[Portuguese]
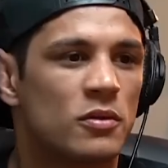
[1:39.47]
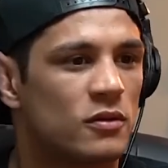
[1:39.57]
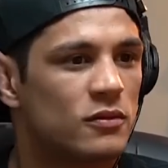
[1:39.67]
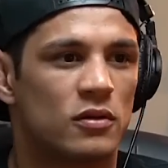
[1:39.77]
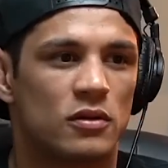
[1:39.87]

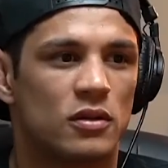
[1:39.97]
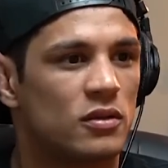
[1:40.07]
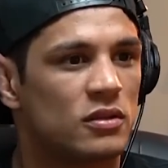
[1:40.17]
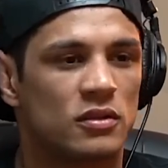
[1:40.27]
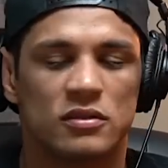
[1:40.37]
É,
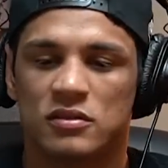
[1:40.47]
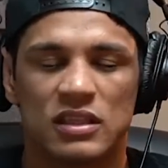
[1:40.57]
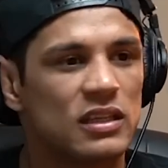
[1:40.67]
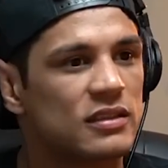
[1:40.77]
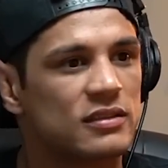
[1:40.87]
fodeu.
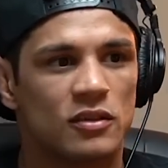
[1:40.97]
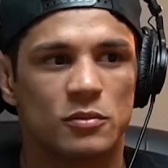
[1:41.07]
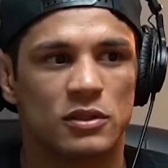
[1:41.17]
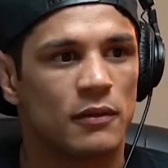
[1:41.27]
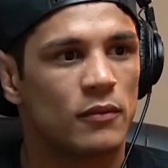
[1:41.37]
Seleção, mano.
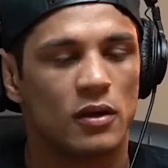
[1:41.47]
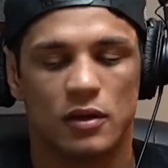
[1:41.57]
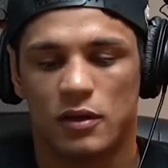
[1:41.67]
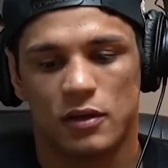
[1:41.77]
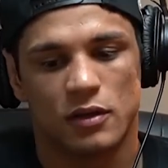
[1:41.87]
Fodeu.
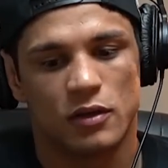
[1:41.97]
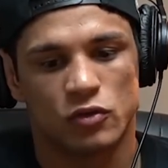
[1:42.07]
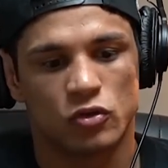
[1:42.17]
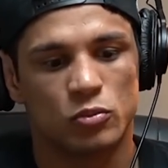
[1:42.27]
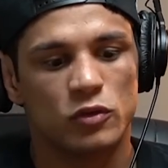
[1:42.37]
Eu
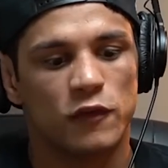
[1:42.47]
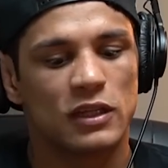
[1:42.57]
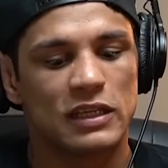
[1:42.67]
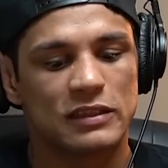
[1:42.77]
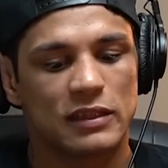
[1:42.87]
sou muito fã
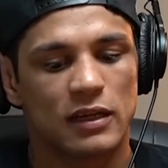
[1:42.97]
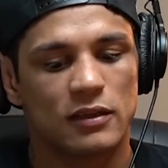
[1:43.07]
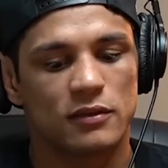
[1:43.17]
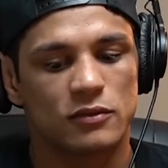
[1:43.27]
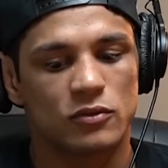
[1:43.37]
daqueles
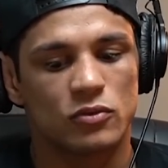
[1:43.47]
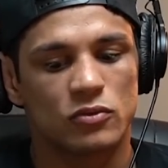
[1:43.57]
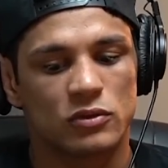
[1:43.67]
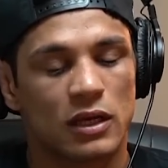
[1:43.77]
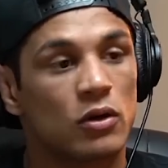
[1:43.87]
caras
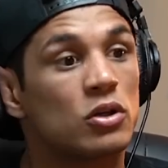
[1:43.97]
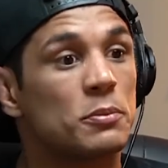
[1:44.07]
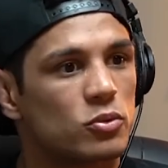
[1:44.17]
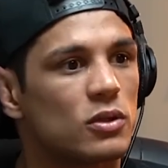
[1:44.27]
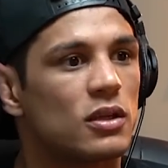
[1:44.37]
cara,
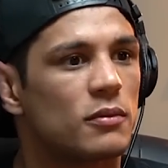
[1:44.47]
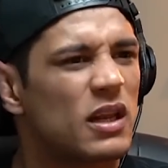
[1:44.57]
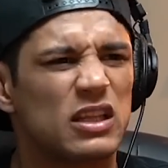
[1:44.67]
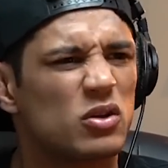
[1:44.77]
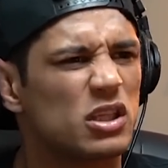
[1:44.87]
olímpicos, né?
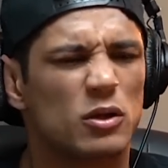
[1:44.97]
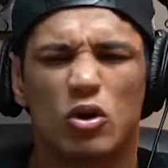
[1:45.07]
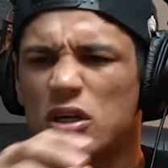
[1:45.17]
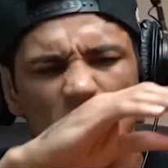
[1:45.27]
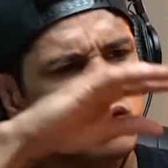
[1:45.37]
Parada Sim.
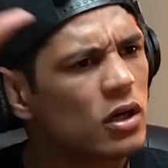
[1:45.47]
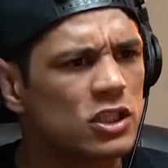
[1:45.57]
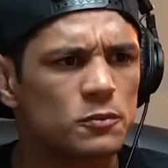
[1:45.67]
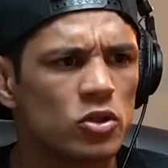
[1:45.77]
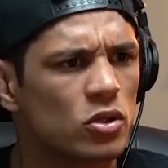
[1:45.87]
Qualquer, qualquer
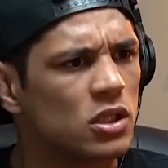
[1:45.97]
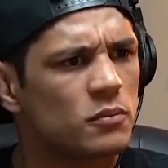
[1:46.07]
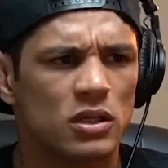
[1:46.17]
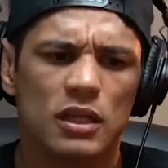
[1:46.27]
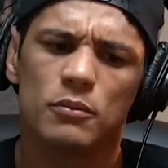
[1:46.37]
esporte olímpico.
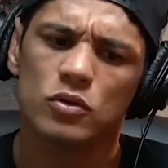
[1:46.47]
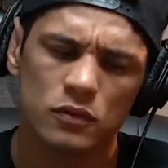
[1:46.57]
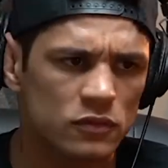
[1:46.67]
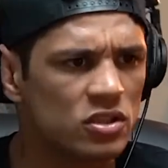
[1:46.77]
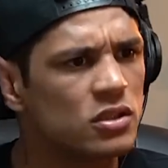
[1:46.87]
Sim. Mano, é
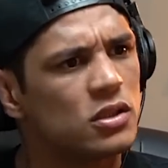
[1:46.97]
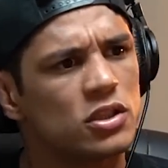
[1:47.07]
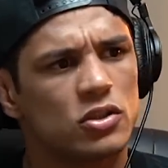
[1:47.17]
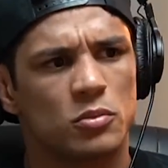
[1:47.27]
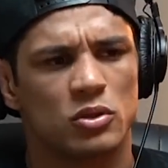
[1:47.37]
muito sinistro,
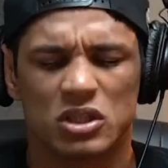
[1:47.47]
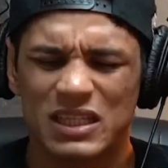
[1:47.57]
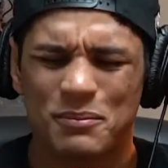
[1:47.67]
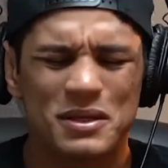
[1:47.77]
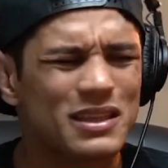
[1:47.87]
Sim. mano. O
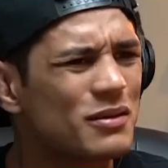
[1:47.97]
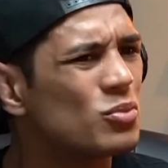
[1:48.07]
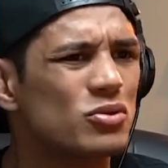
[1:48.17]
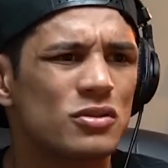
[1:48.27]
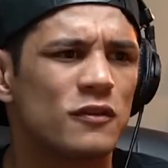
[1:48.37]
treinamento é
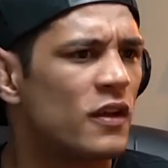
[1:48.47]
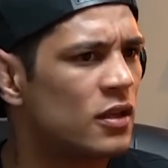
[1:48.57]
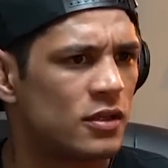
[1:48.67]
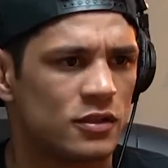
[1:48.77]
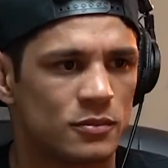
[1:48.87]
muito diferente. É
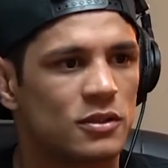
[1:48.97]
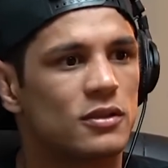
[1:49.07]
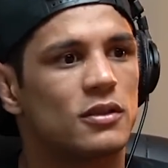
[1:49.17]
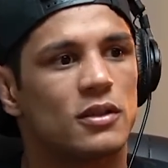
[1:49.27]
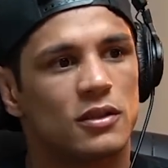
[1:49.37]
muito
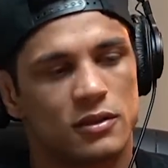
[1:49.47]
diferente.